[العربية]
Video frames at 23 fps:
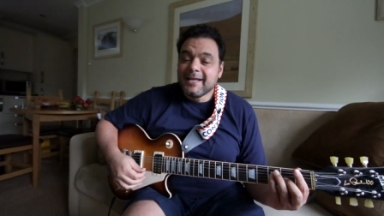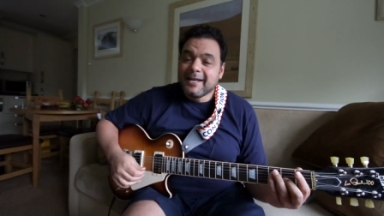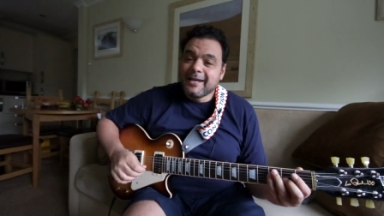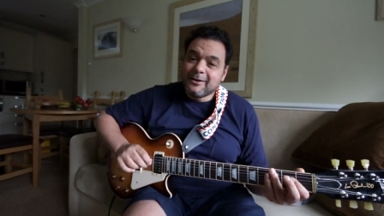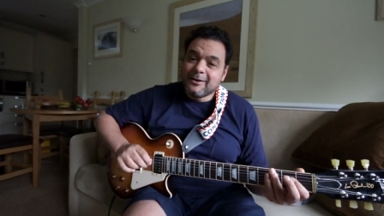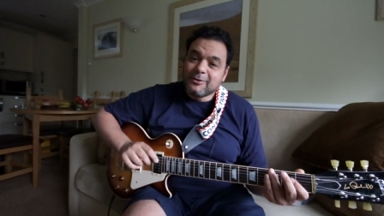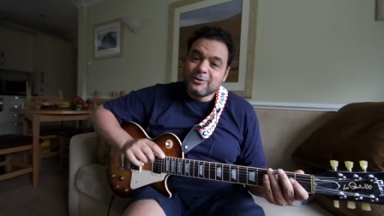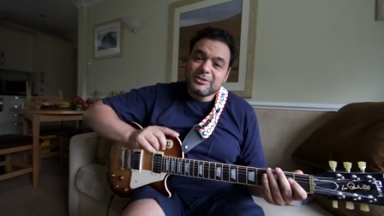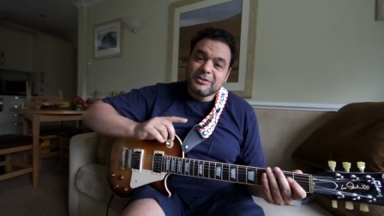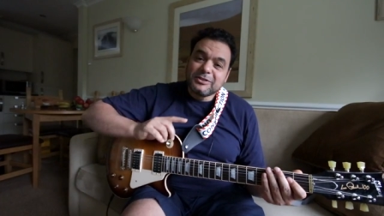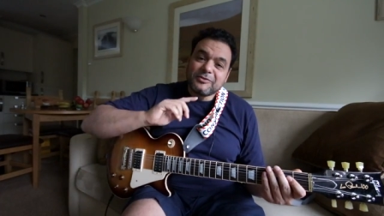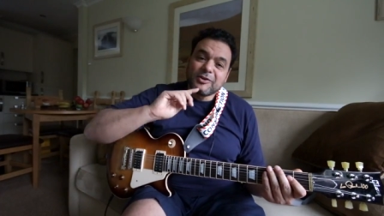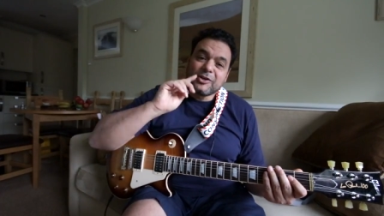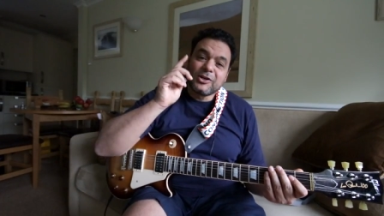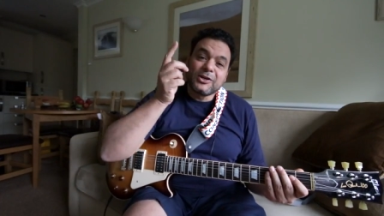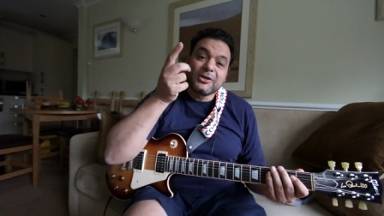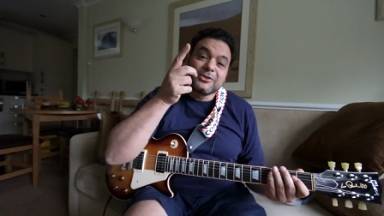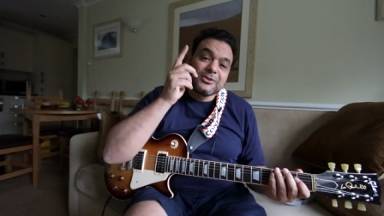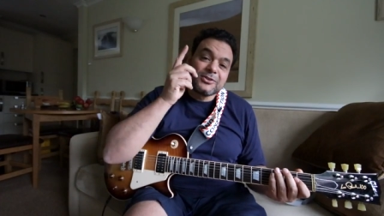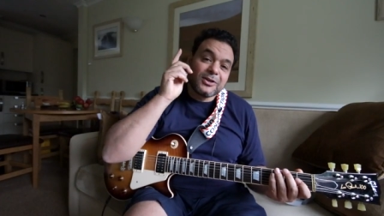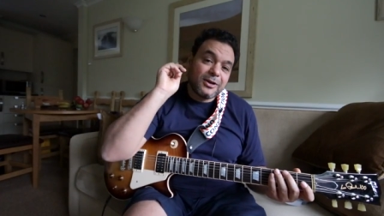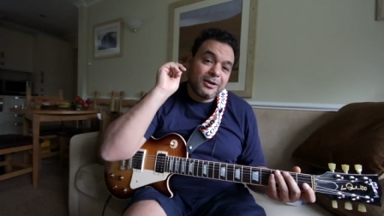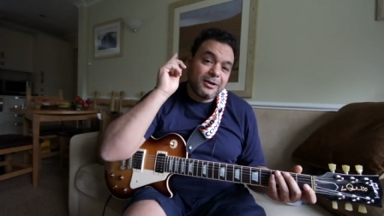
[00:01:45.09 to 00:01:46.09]
لو أنت
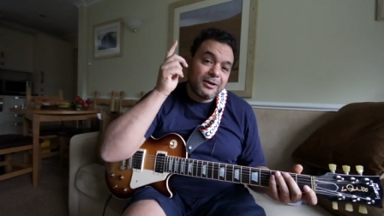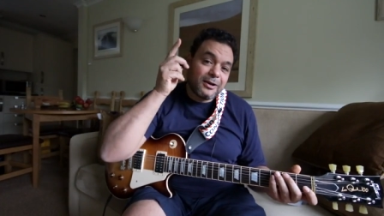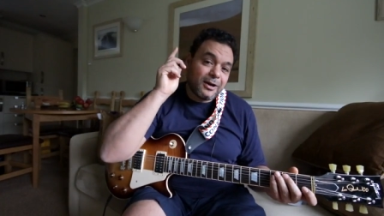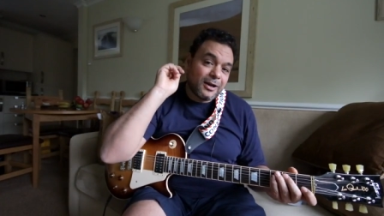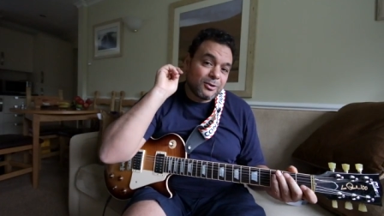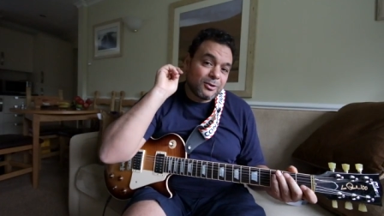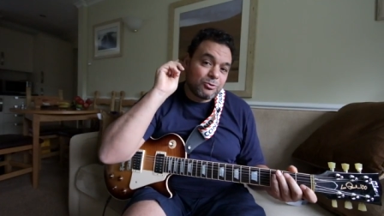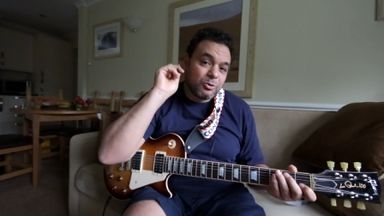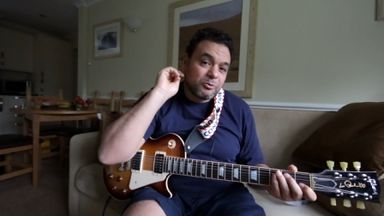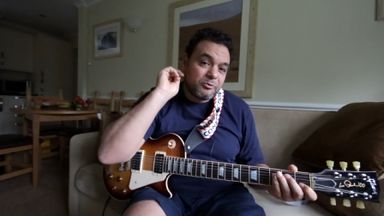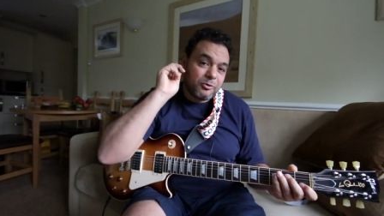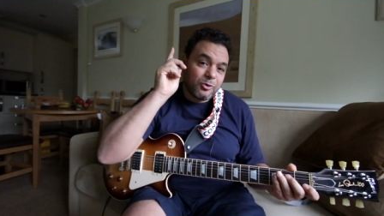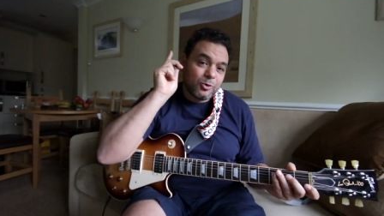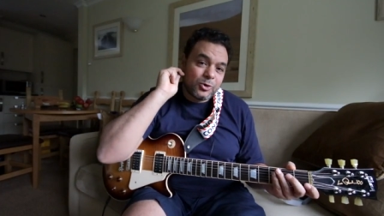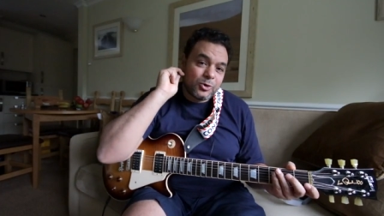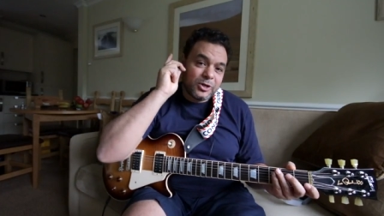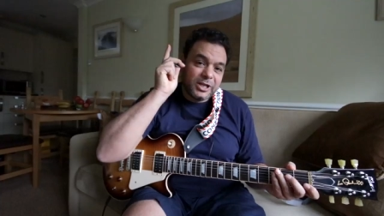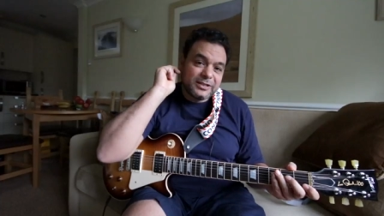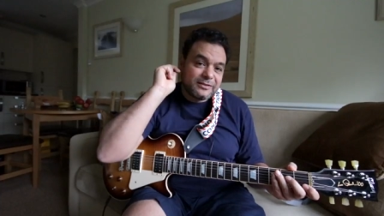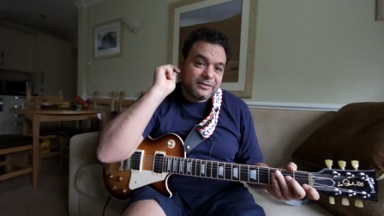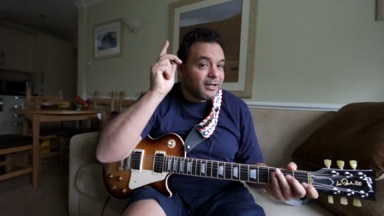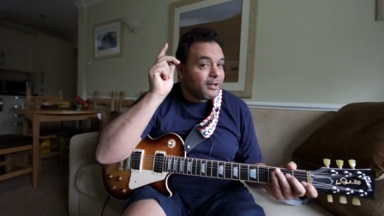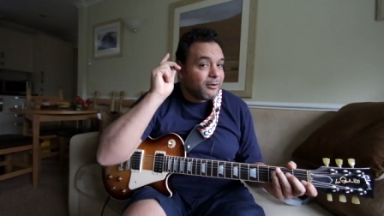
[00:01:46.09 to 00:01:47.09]
فكرتها على طول في
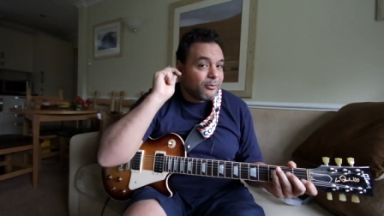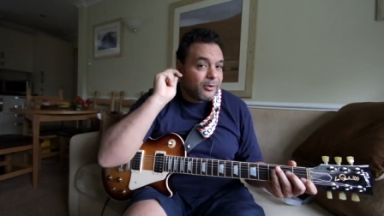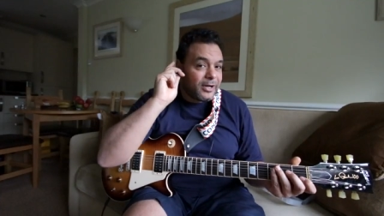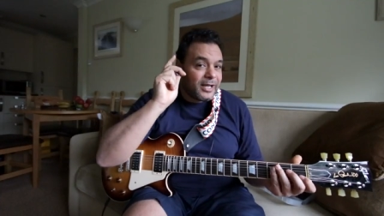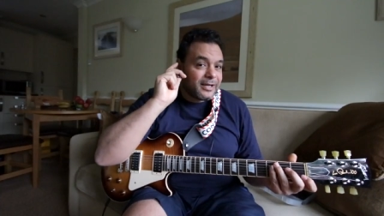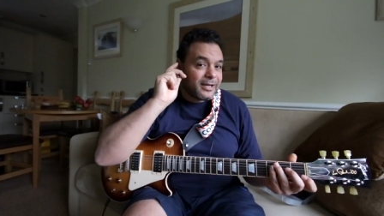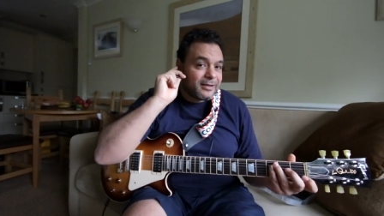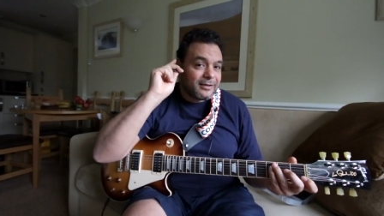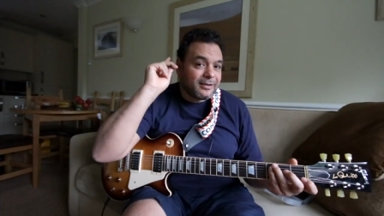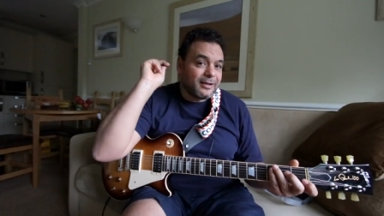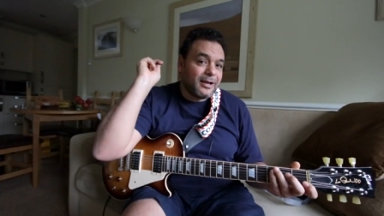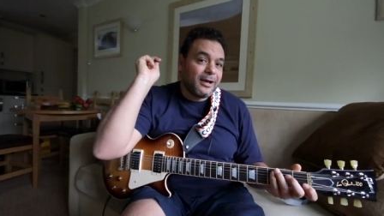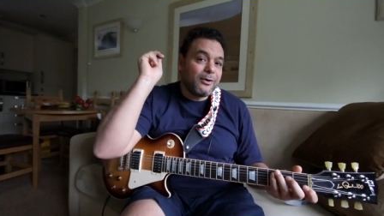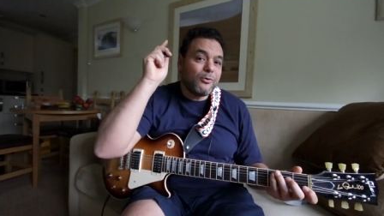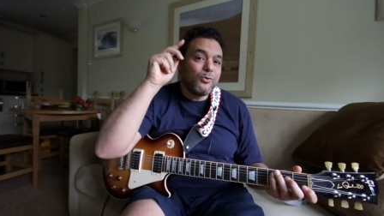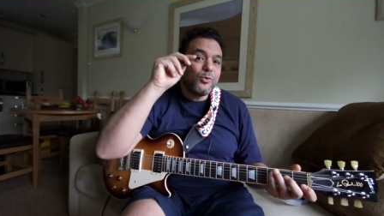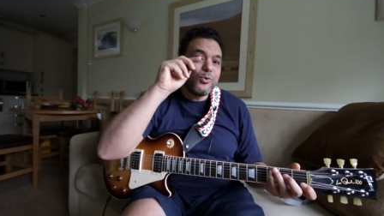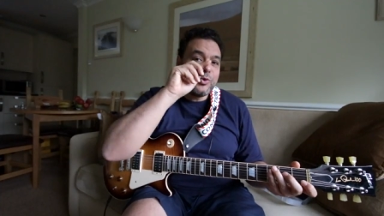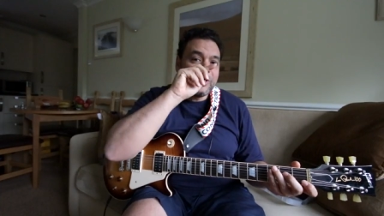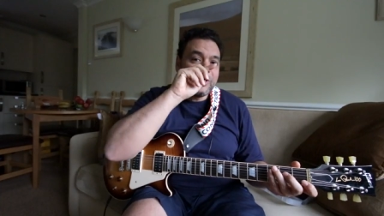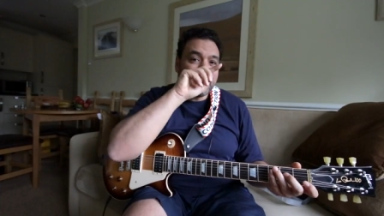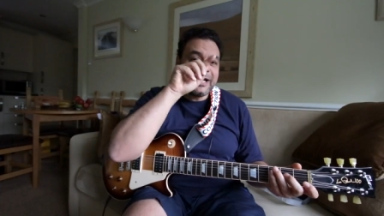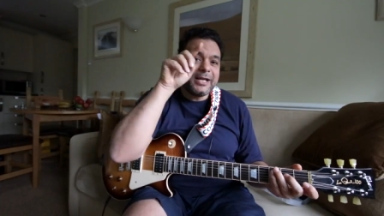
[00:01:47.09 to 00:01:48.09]
أغنية أهواك
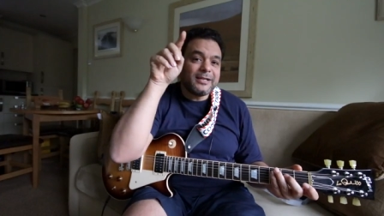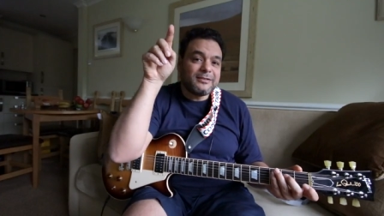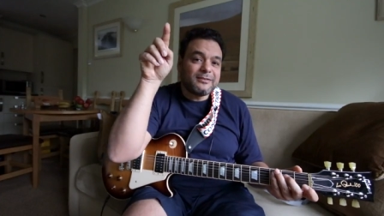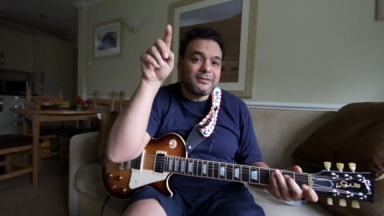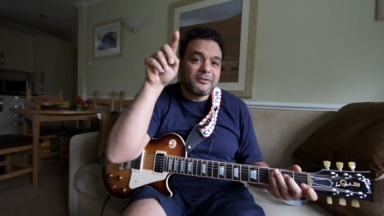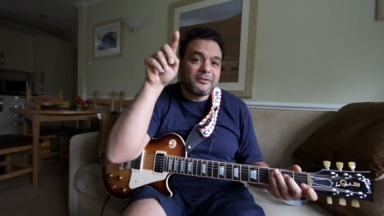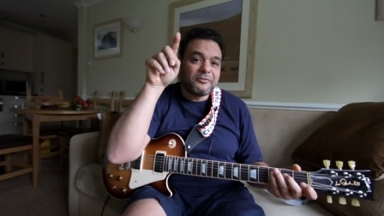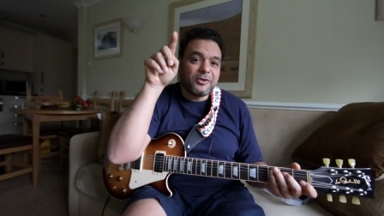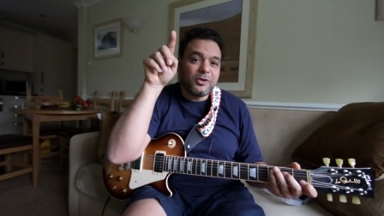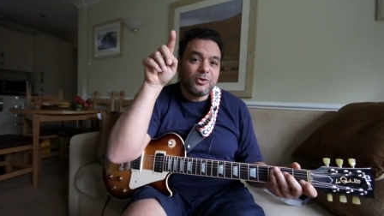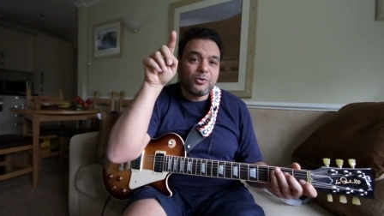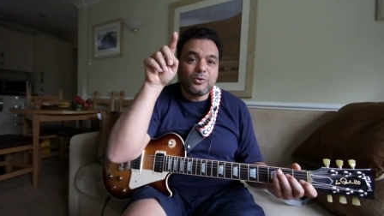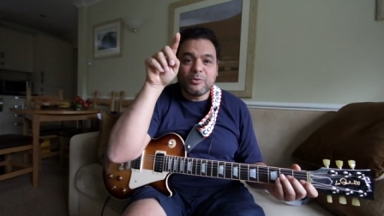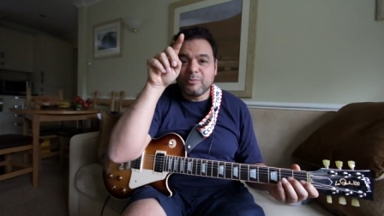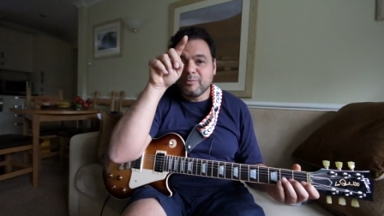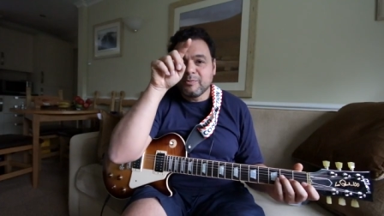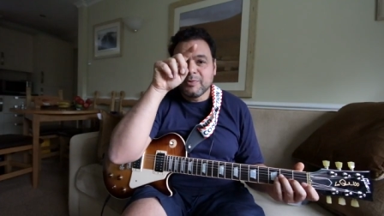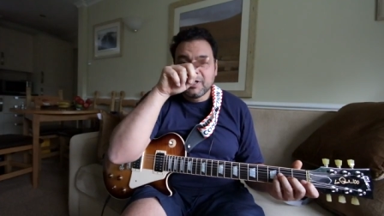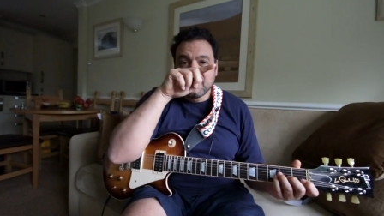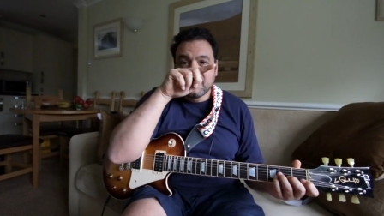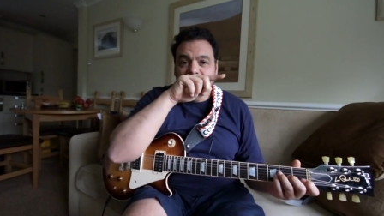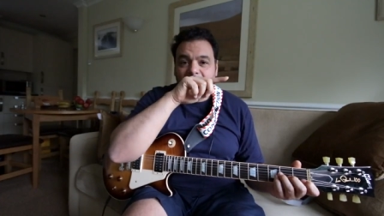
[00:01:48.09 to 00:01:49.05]
أول حتة فيهم